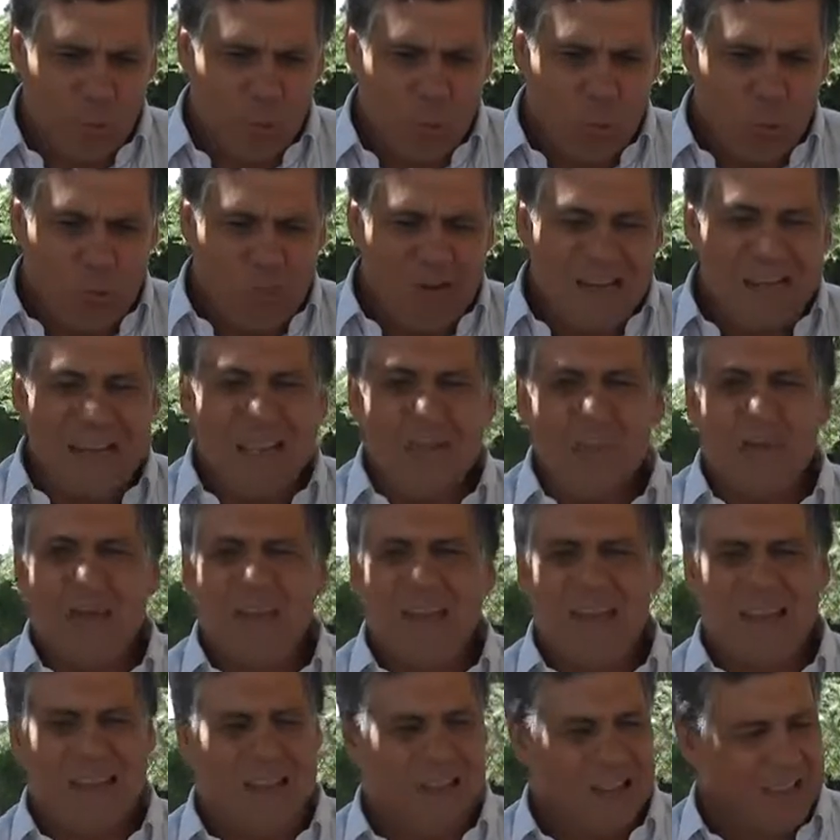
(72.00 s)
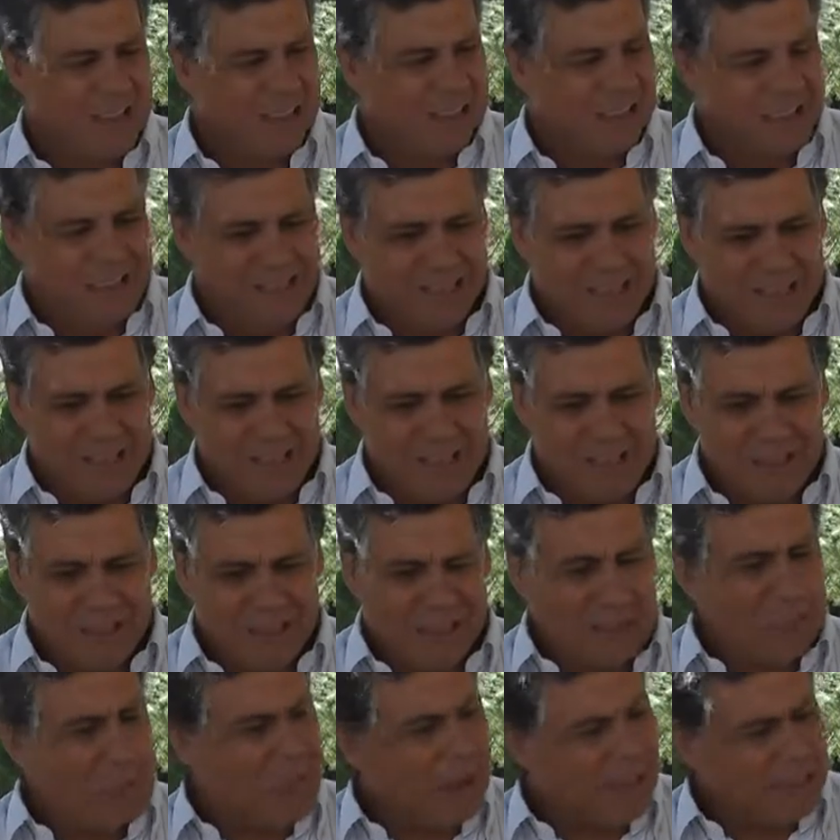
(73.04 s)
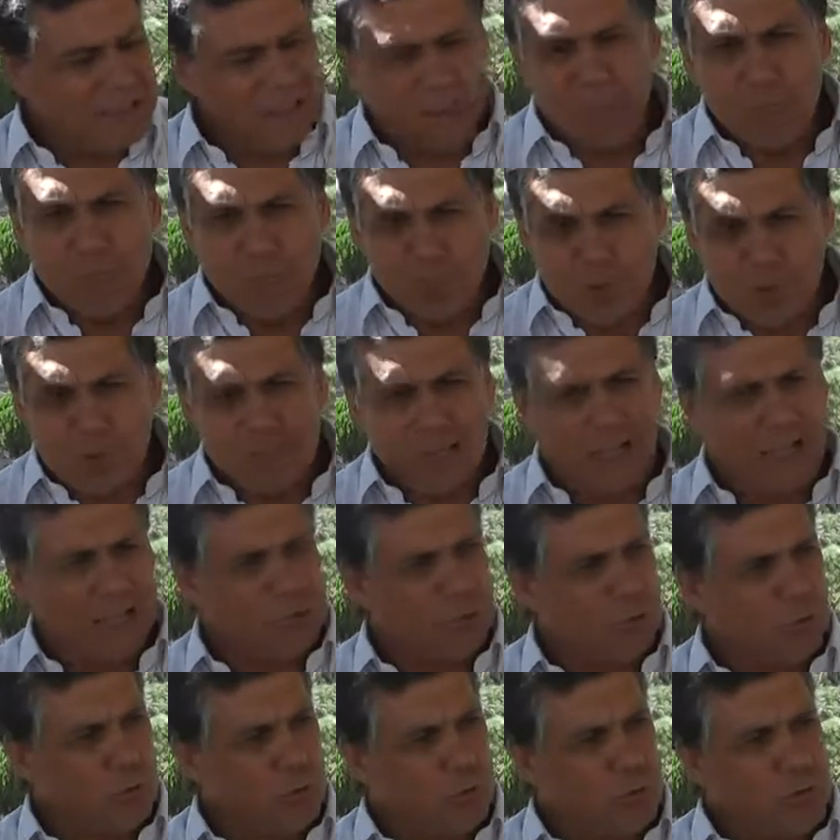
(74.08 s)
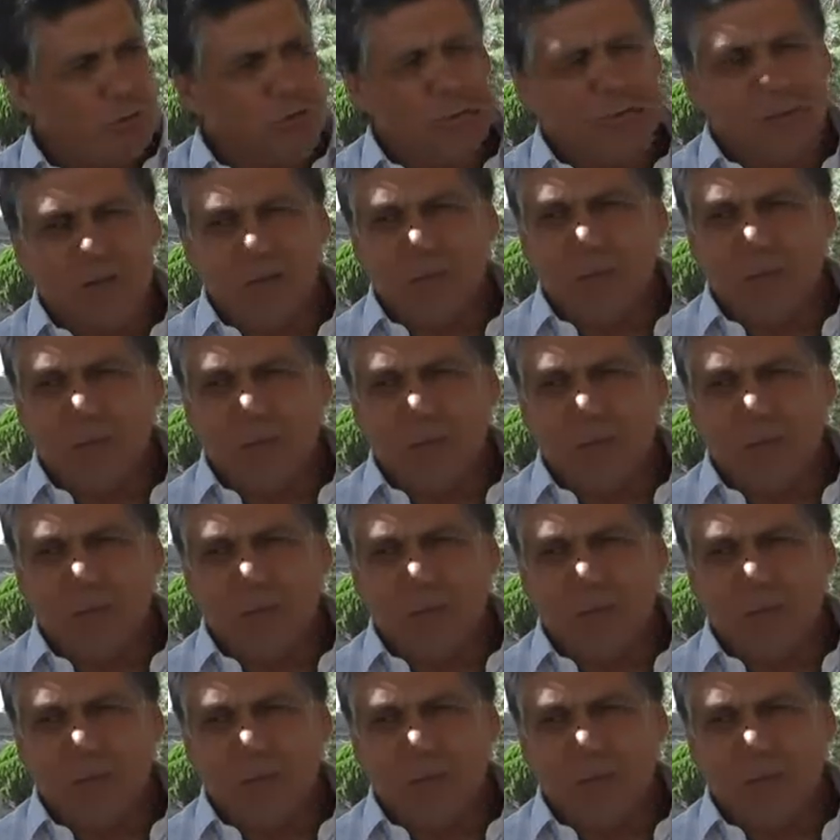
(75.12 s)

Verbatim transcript: un nivel de demanda muy alto y un